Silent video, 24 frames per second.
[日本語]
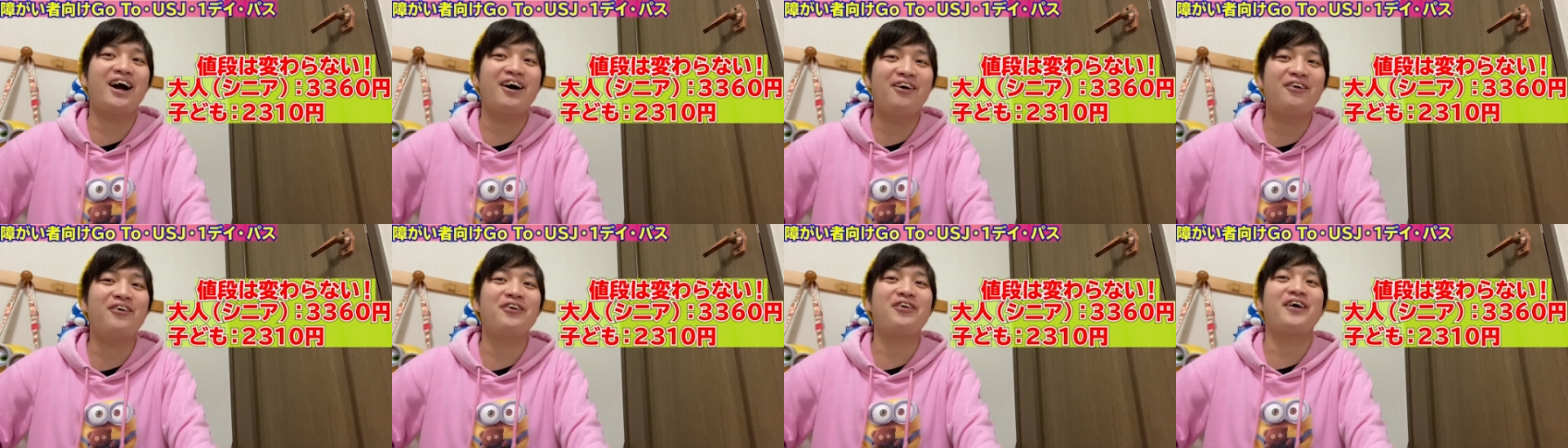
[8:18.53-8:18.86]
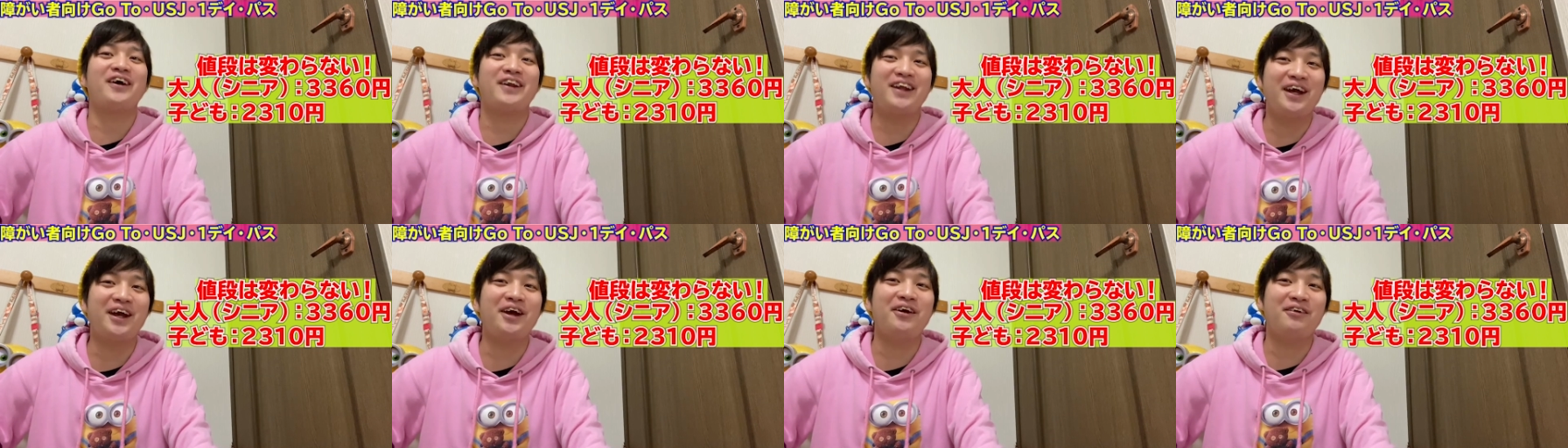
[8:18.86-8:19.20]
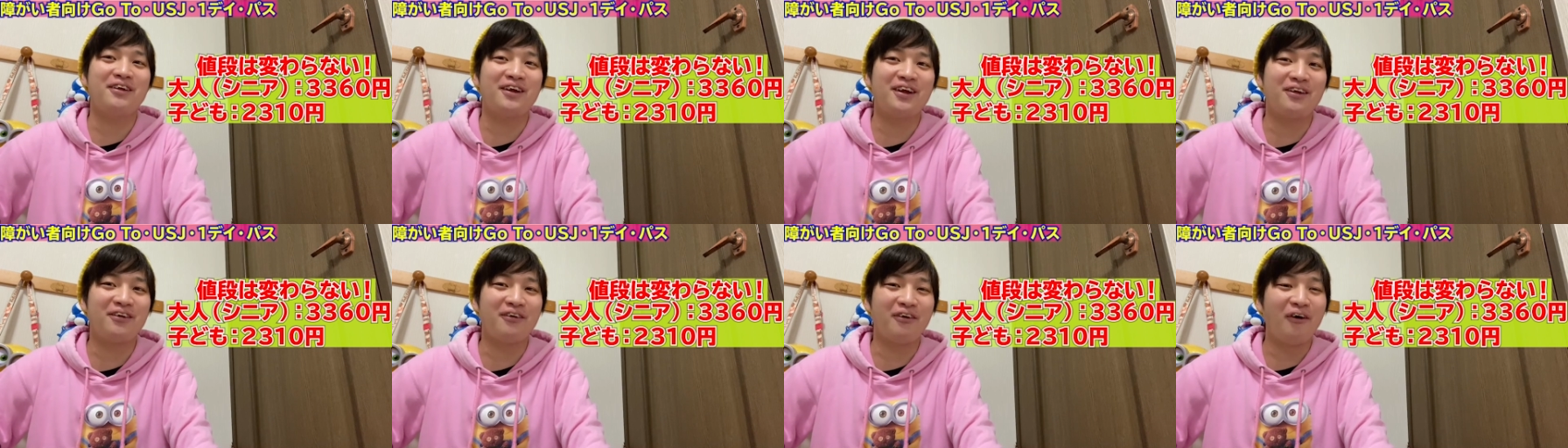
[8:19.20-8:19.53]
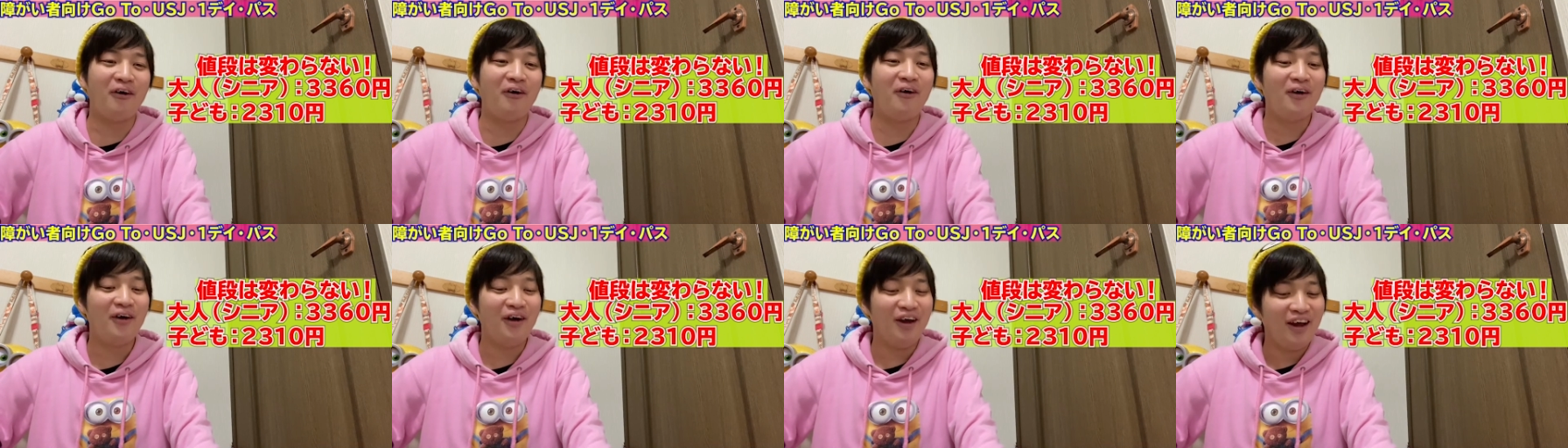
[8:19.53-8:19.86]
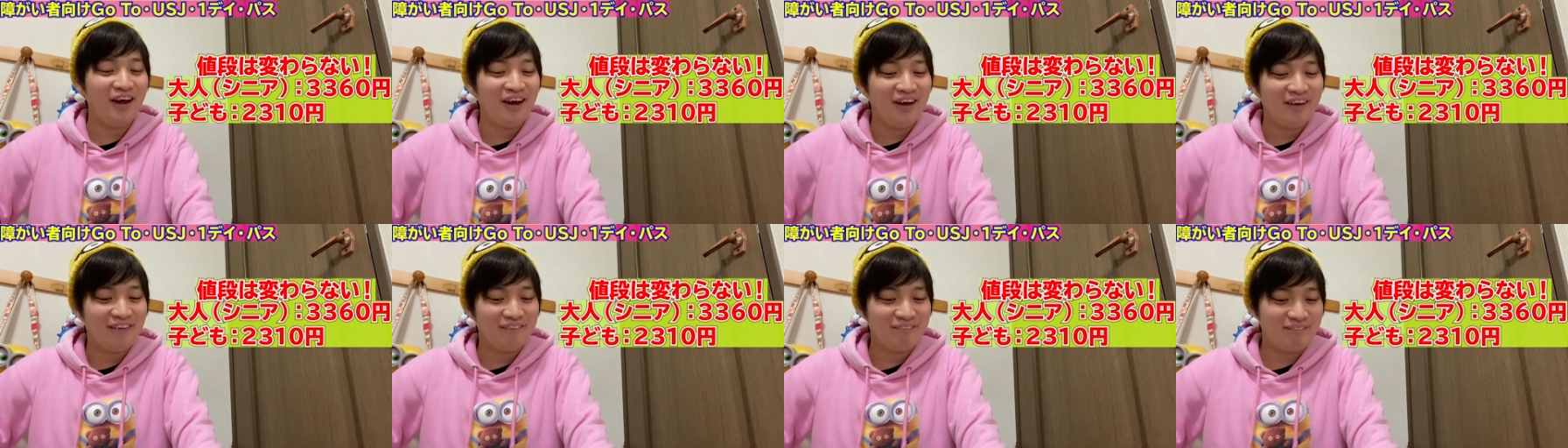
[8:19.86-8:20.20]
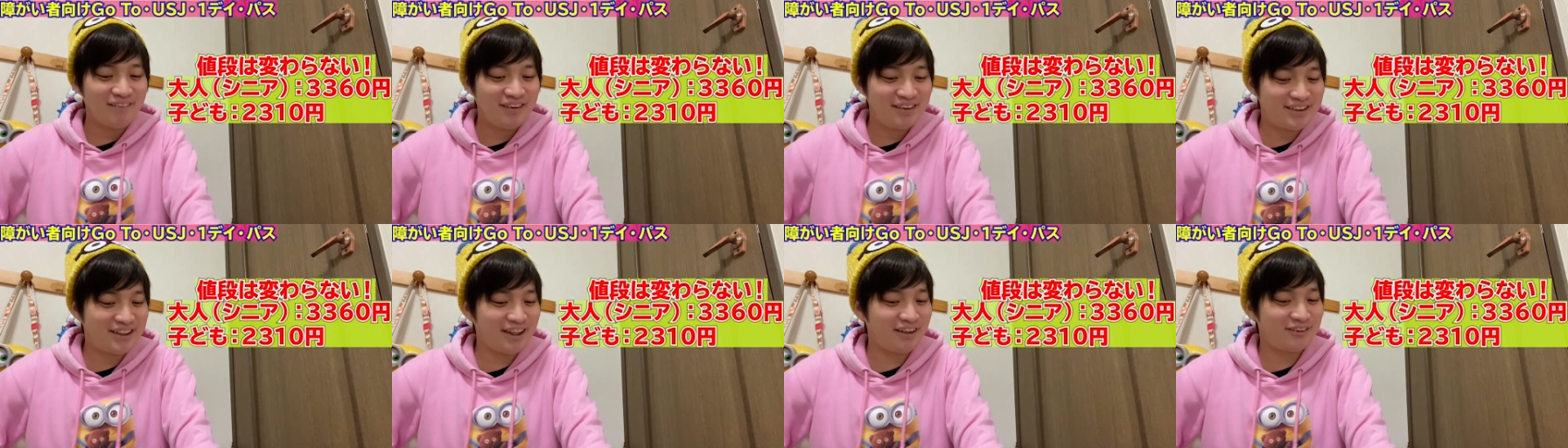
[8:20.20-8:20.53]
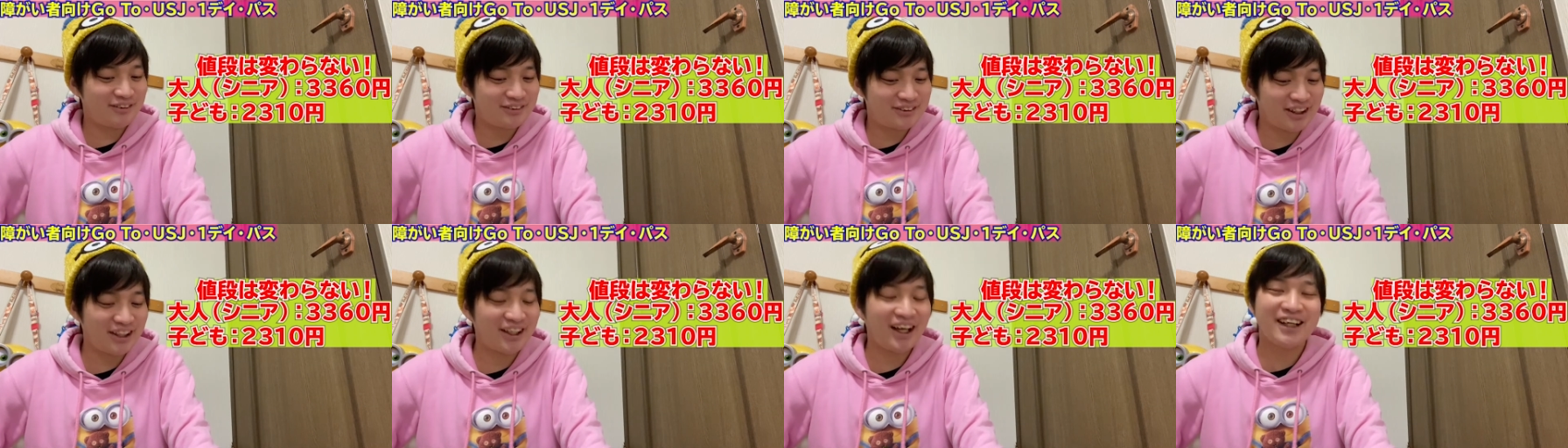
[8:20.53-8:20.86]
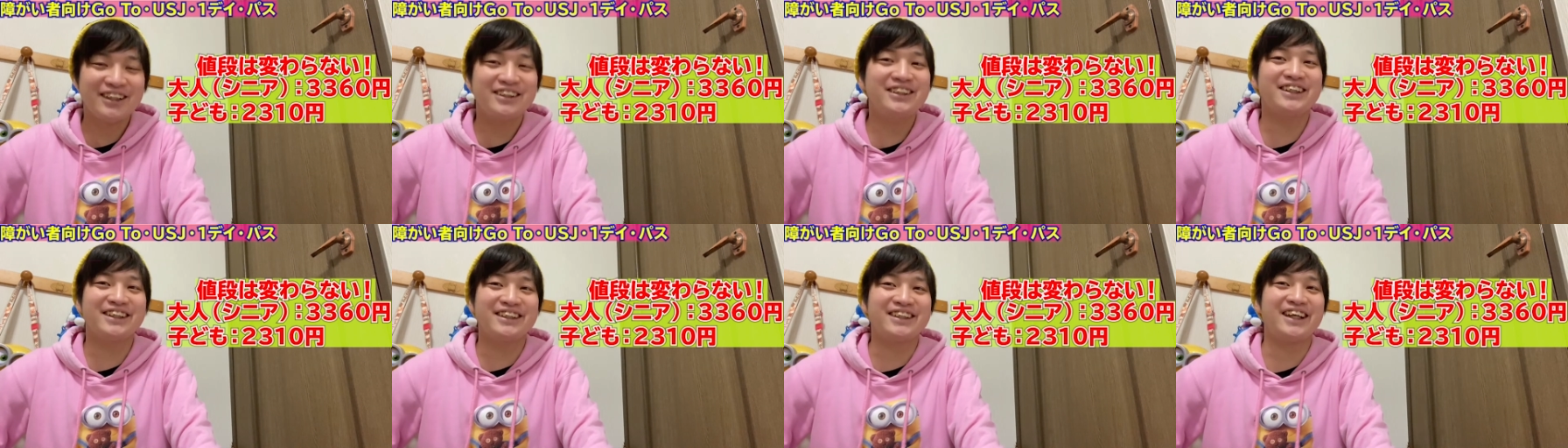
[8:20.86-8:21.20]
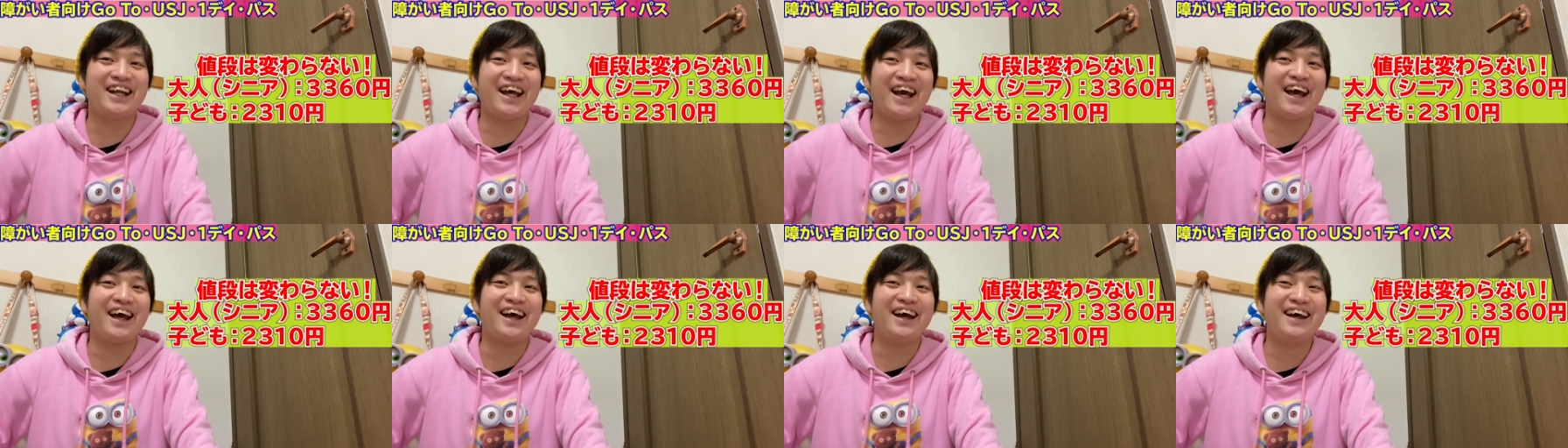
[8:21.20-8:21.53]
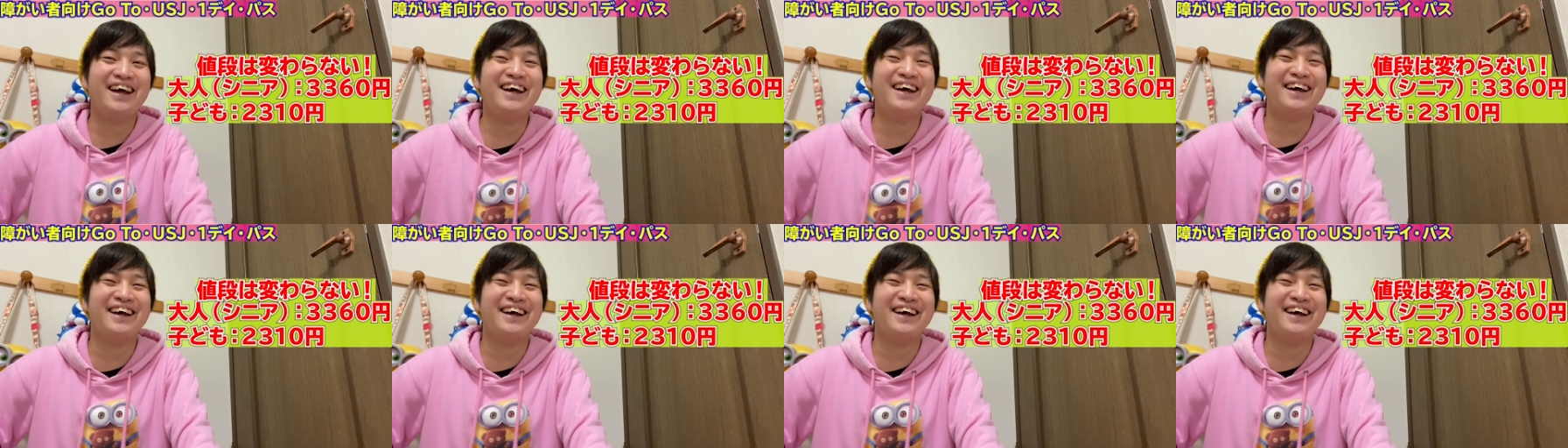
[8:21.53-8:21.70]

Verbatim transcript: 買うことができるんですよ。めちゃくちゃ安いですね。